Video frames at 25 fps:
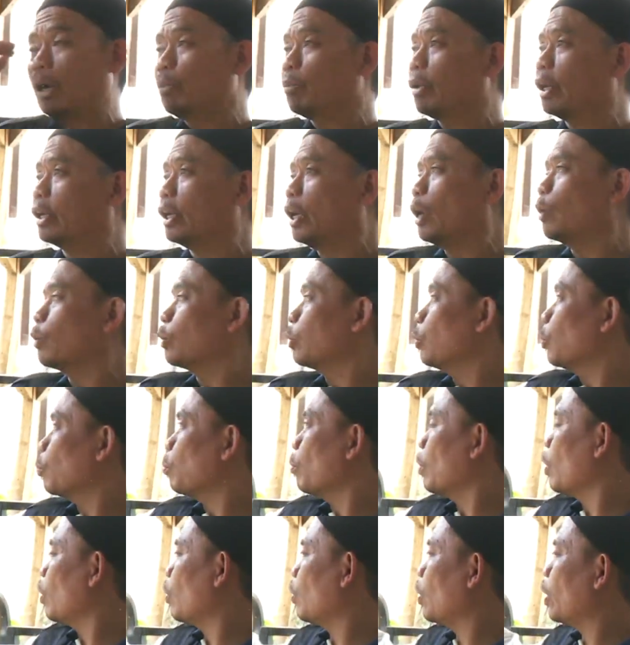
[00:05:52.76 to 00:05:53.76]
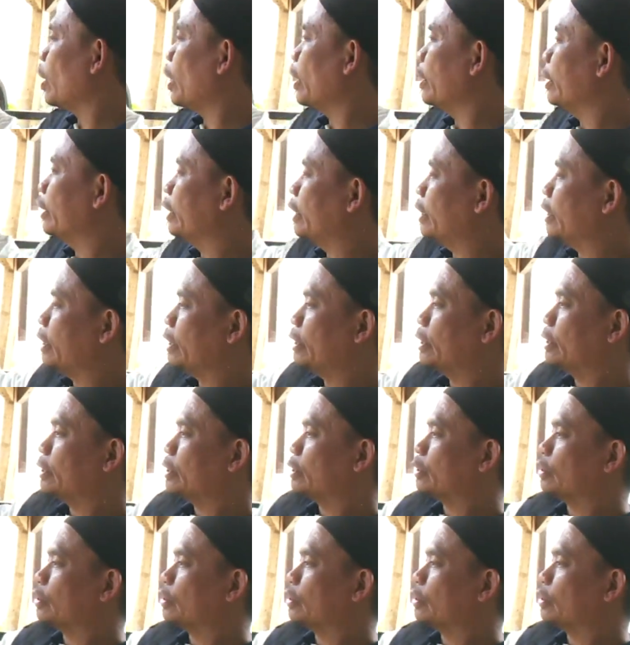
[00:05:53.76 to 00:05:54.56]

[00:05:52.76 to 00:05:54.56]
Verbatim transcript: Selain Reza, tokoh